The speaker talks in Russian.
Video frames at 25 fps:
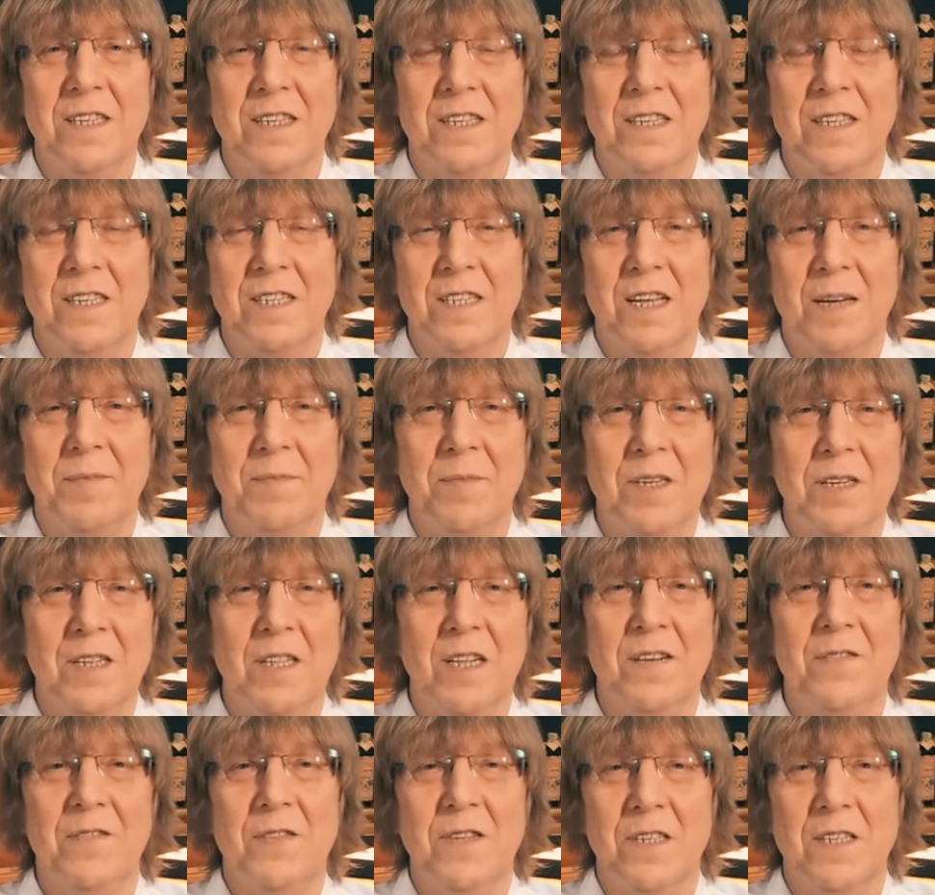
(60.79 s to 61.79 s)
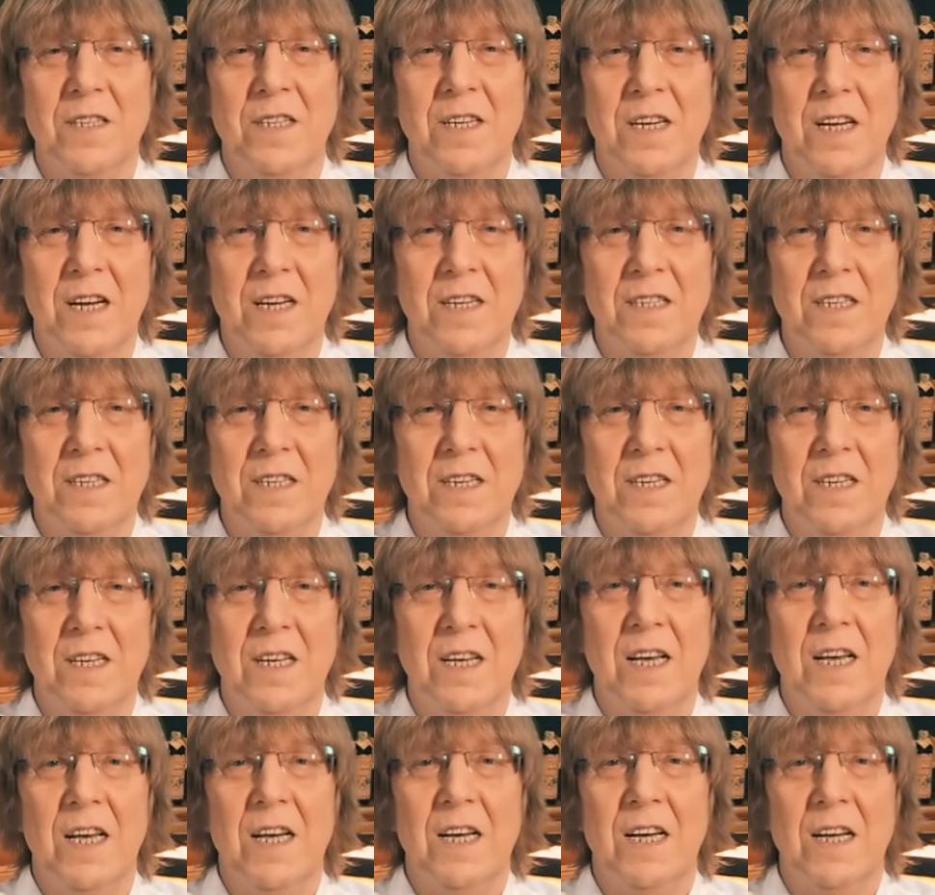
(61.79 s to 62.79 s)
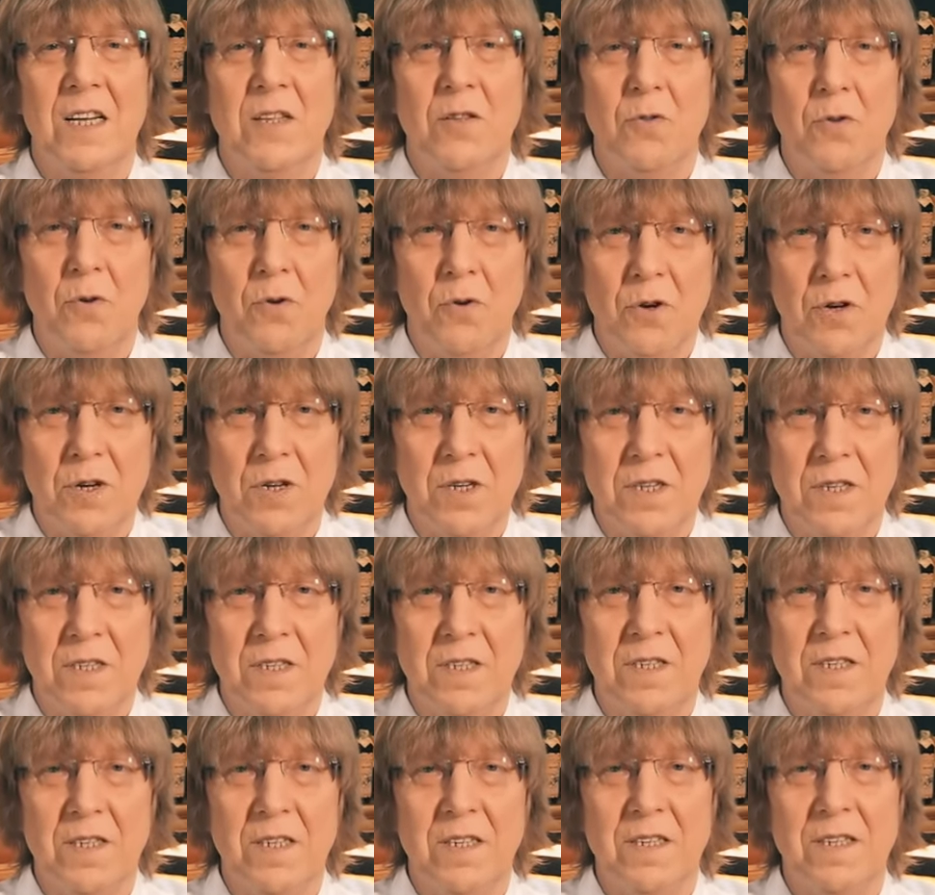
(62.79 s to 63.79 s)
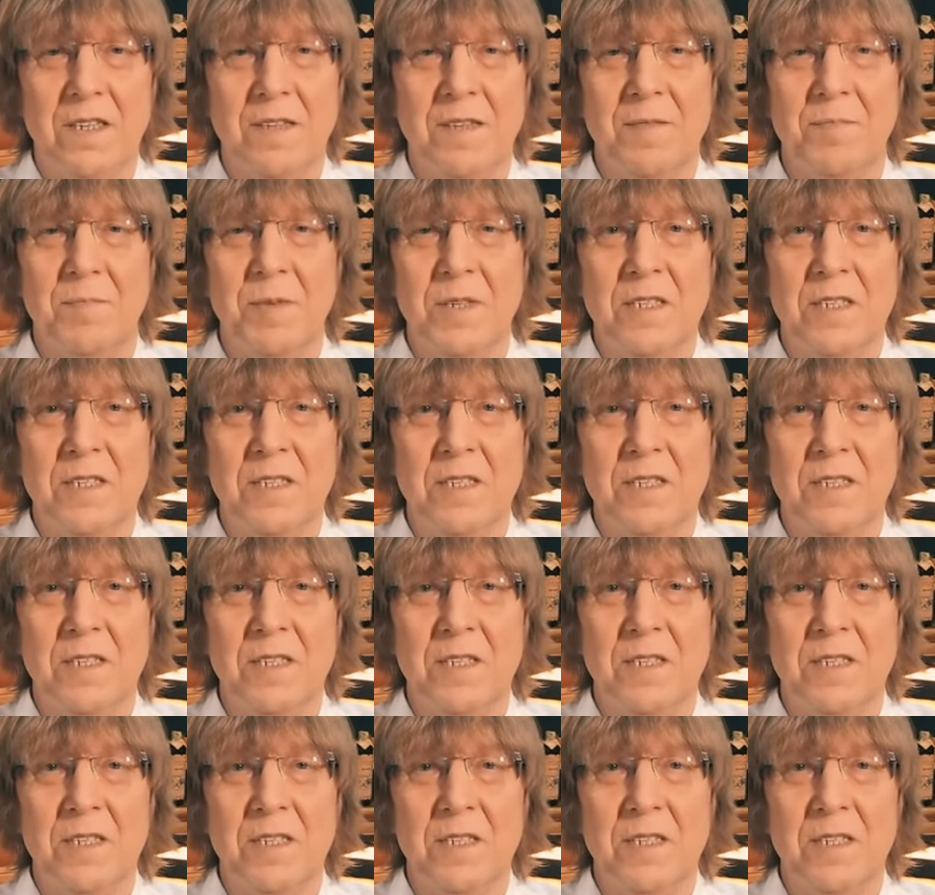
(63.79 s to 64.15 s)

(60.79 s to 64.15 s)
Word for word: Это самое главное дыхание, которое э, по